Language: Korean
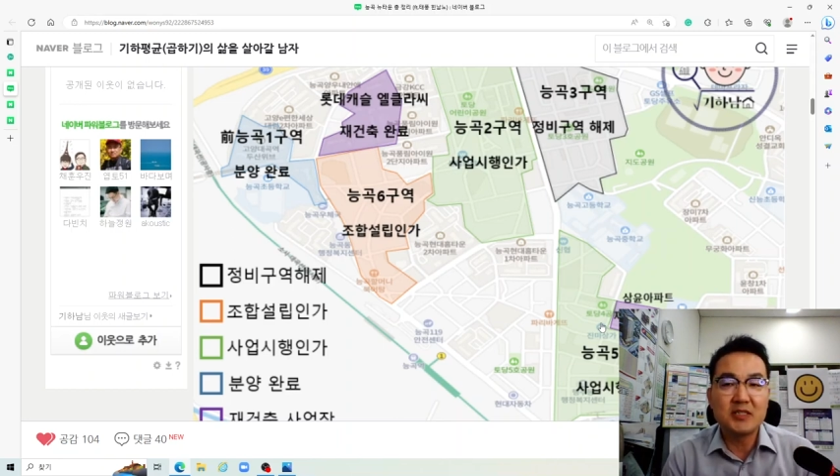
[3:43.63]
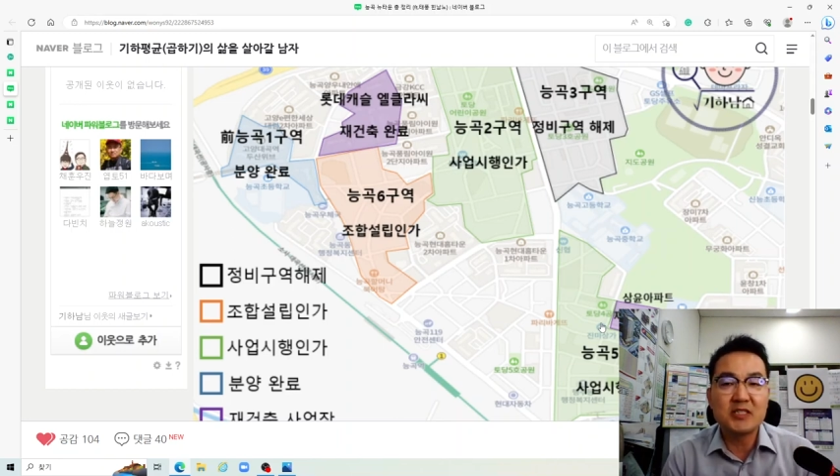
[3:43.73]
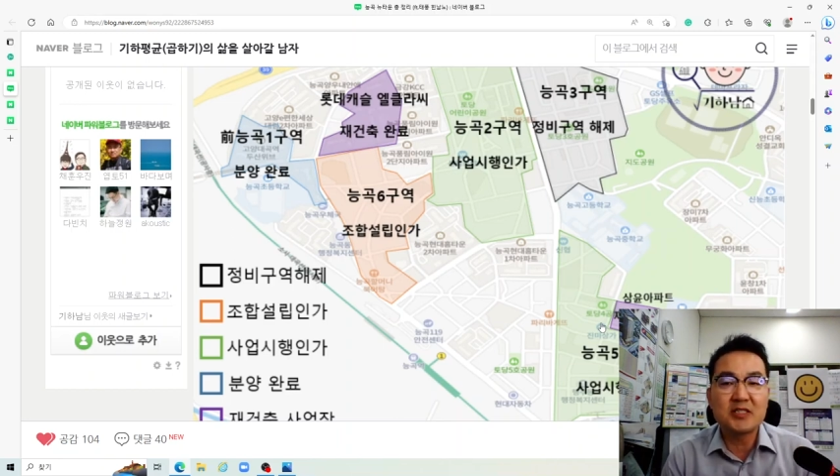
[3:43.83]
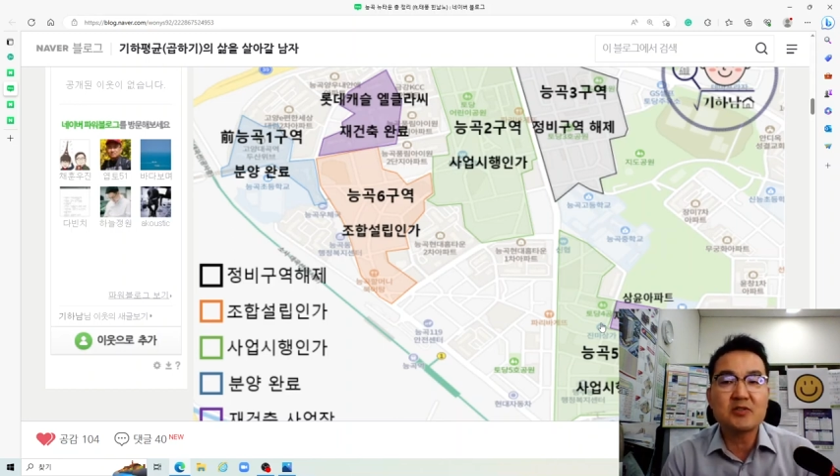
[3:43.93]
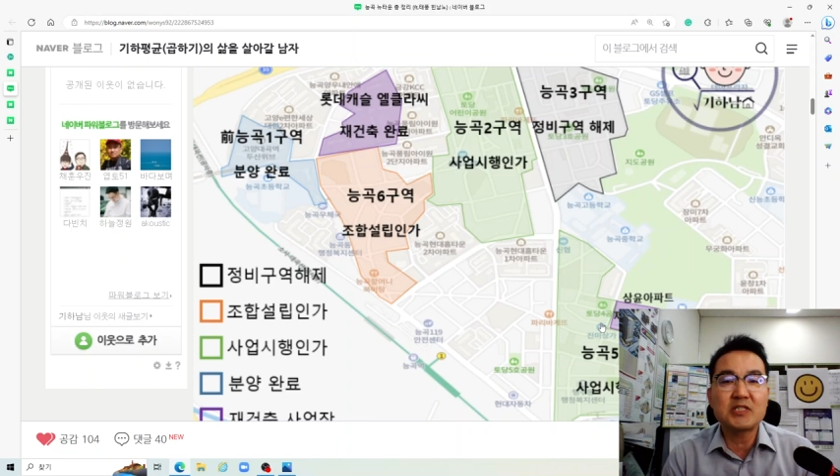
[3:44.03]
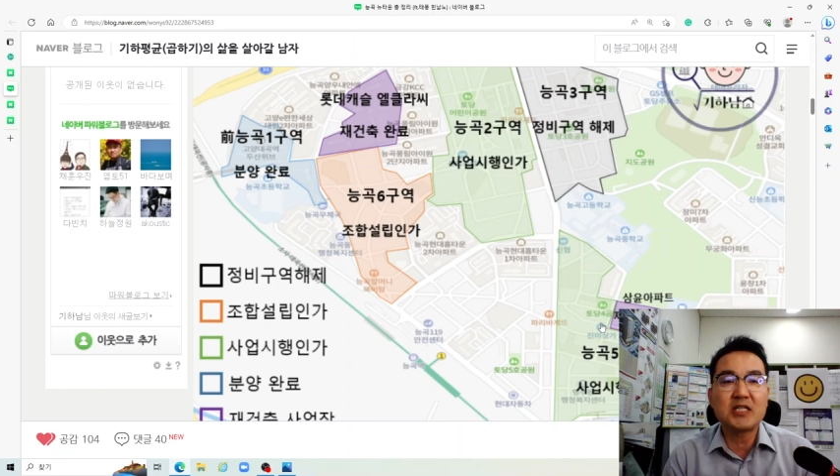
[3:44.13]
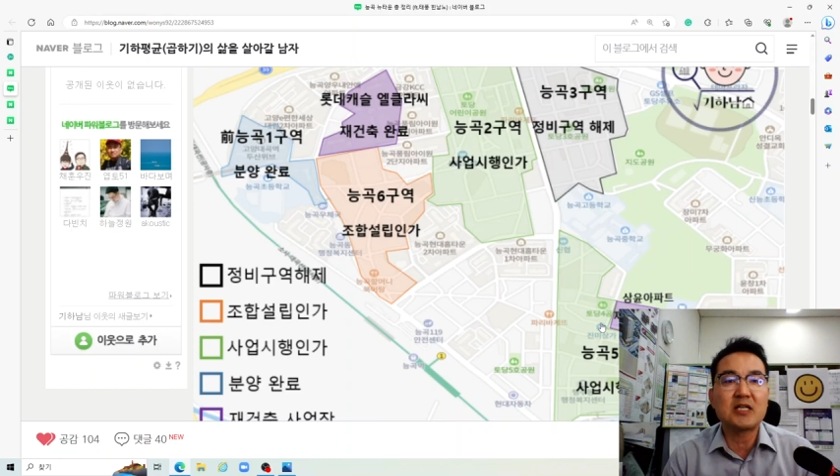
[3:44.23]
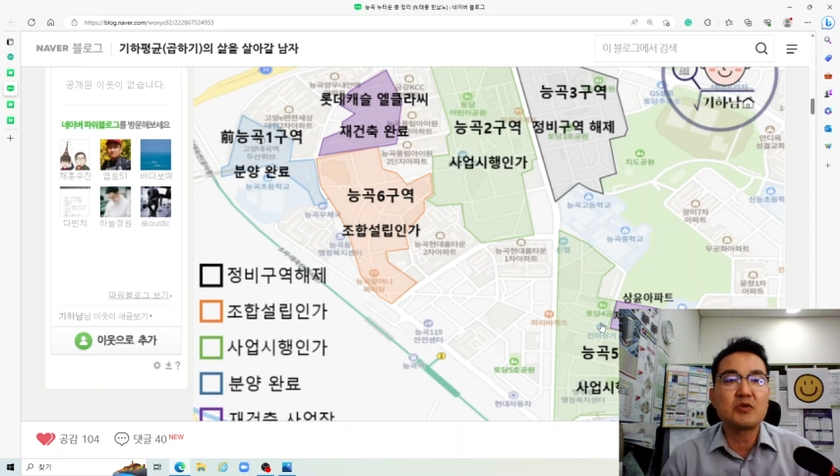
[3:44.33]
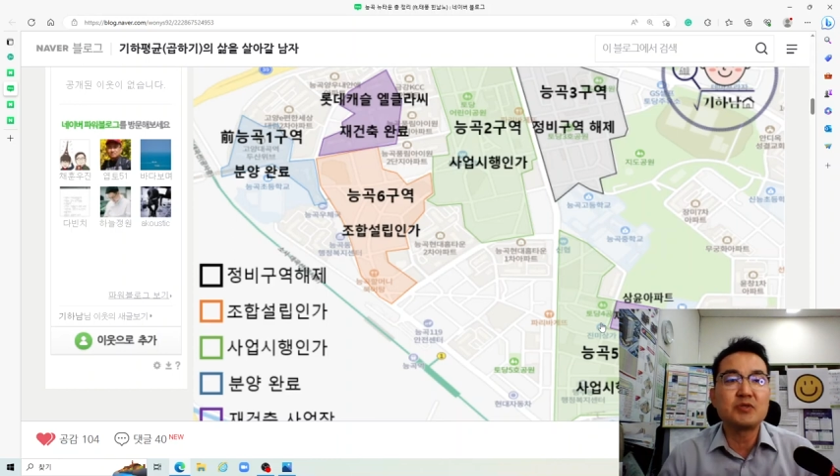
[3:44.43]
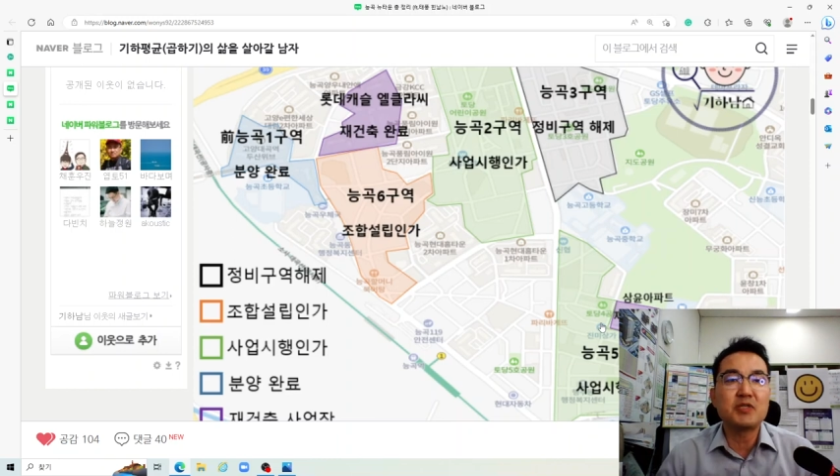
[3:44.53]
있을
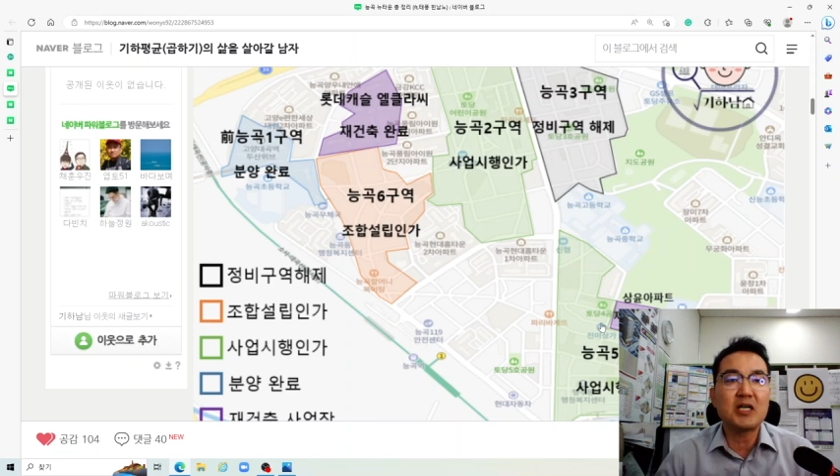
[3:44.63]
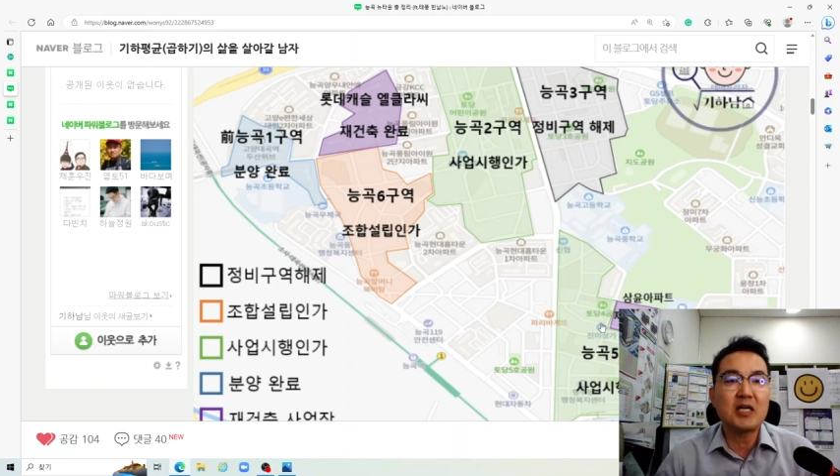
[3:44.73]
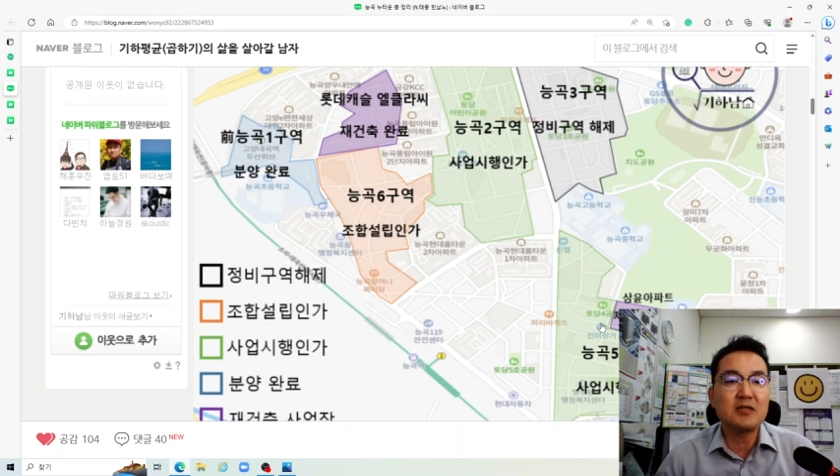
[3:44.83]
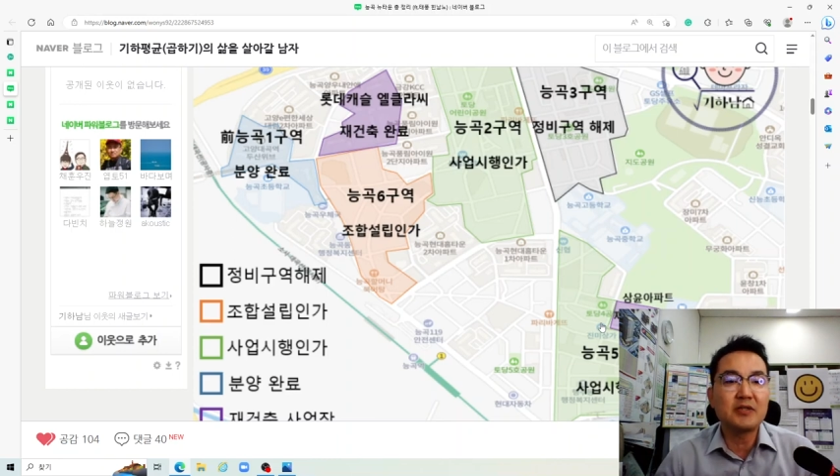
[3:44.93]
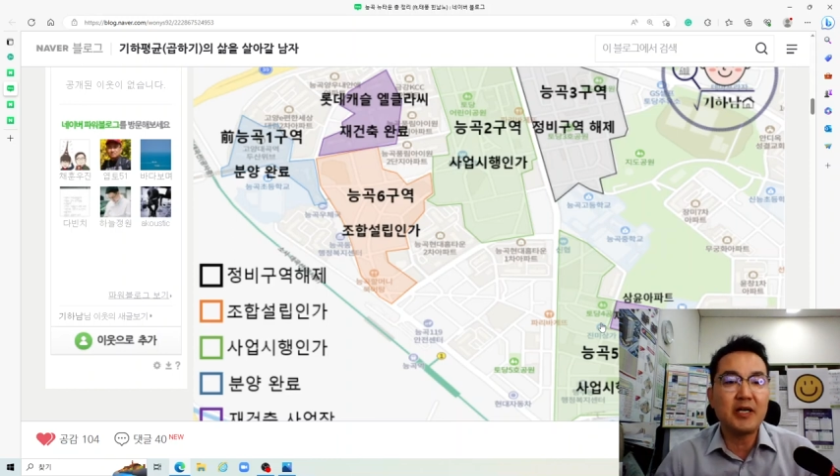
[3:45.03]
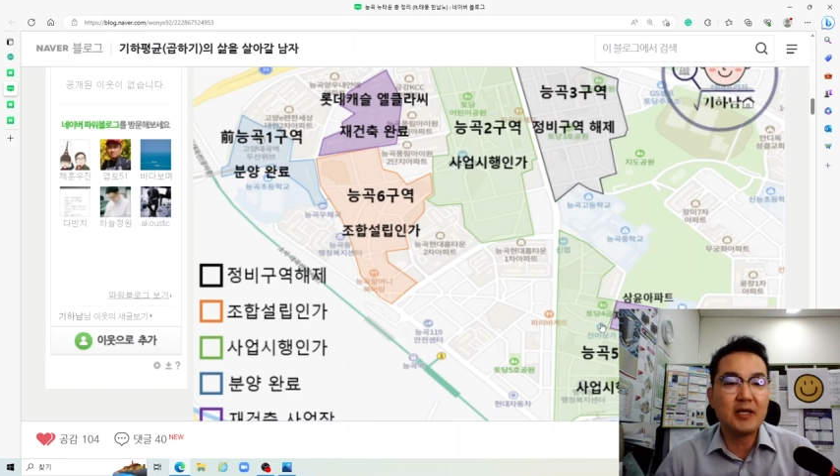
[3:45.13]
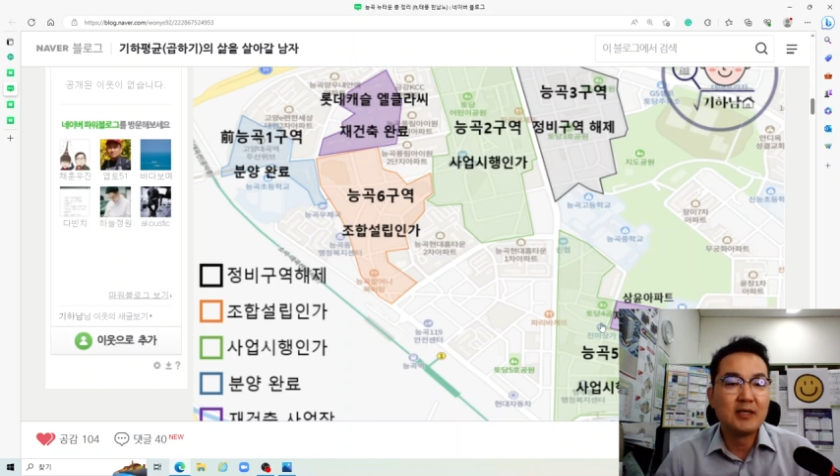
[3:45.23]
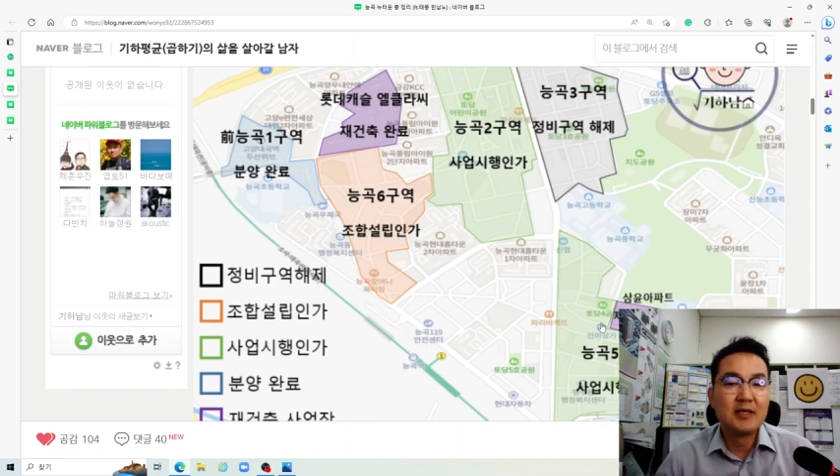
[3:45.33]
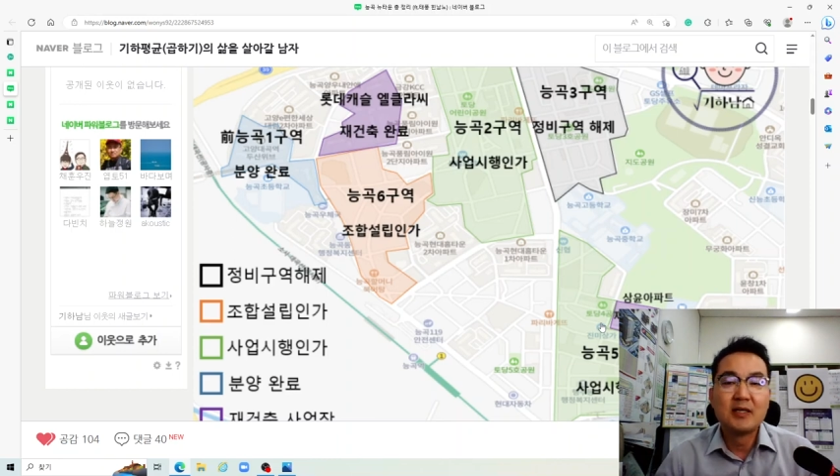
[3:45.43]
것이다라고 지금 이야기를 하는데